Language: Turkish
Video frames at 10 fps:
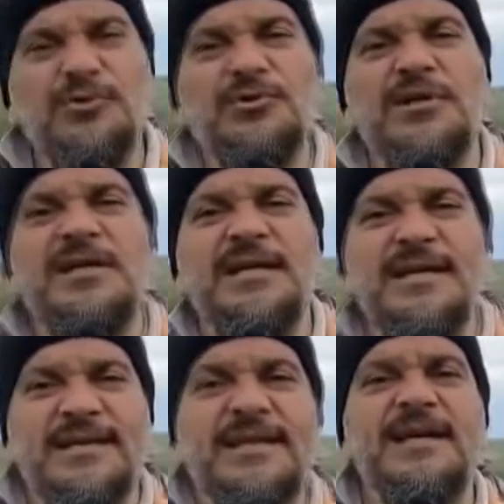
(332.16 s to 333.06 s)

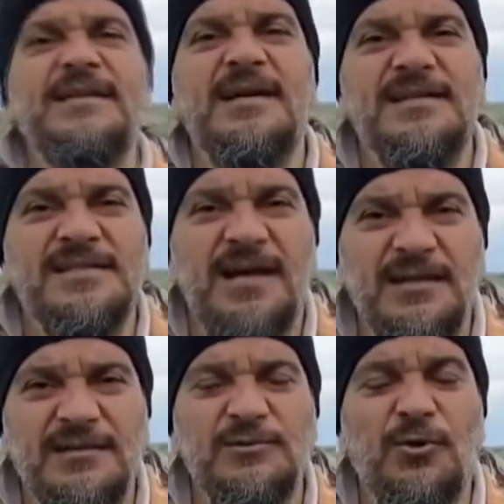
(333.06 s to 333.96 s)
döngüleri ne kadar
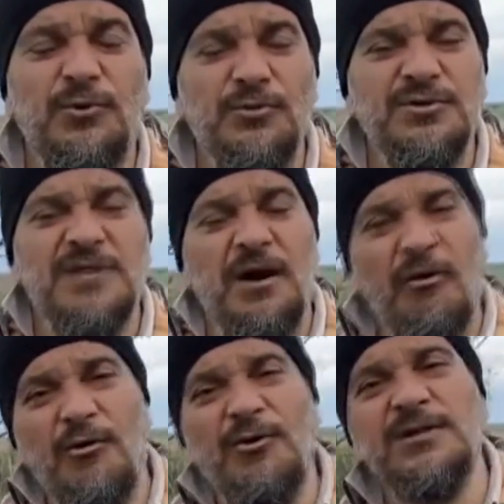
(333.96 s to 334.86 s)
sağlıklı olursa
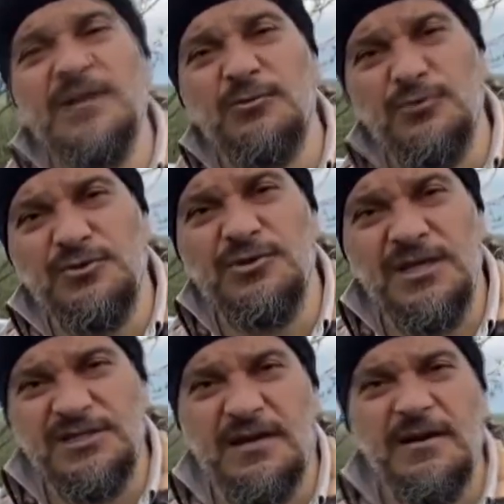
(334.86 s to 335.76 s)
o kadar uzun
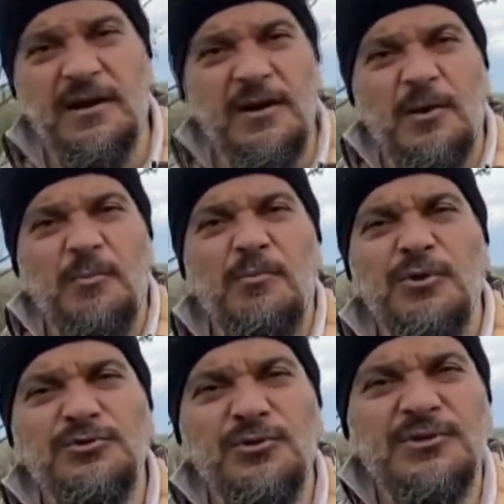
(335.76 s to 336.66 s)
yaşar.
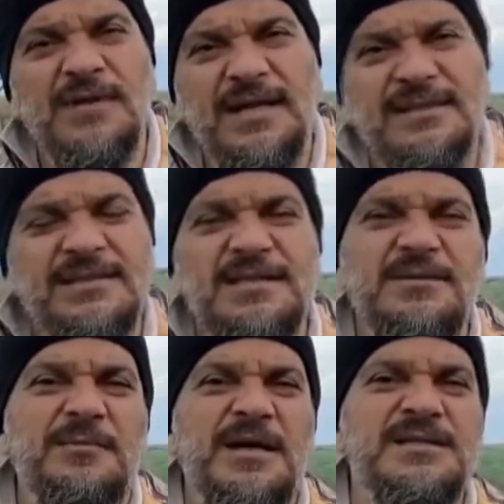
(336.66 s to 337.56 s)
Motor
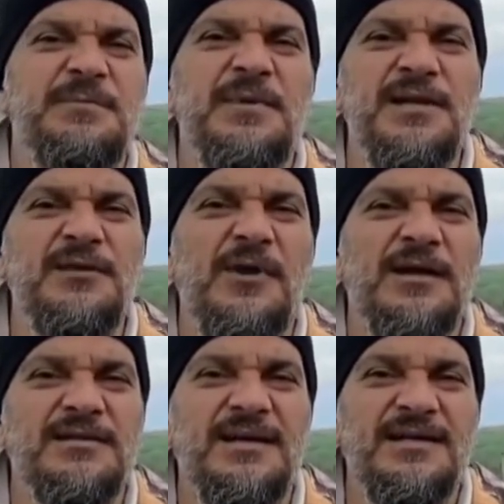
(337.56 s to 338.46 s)
katkı malzemeleri
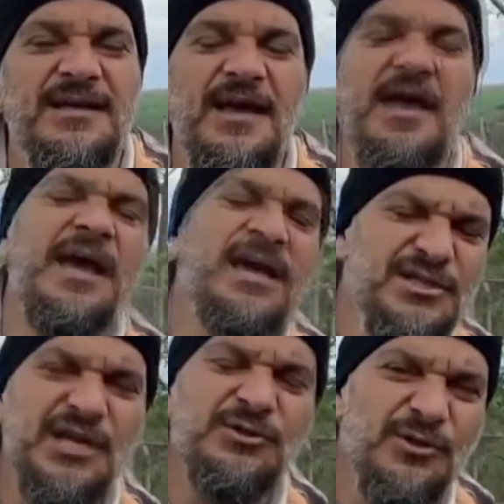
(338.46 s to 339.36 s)
vardır hani
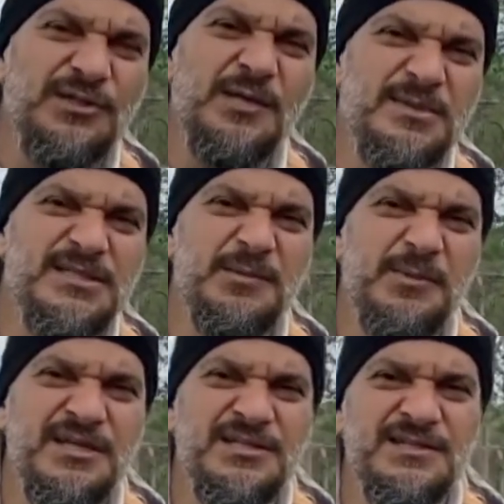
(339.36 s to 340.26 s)
enjektör
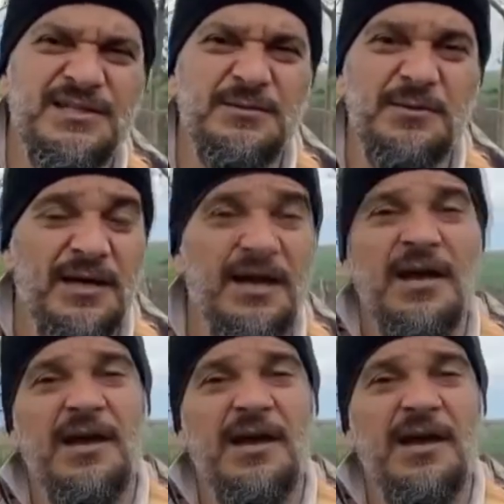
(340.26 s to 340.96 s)
temizlemeyicisi gibi,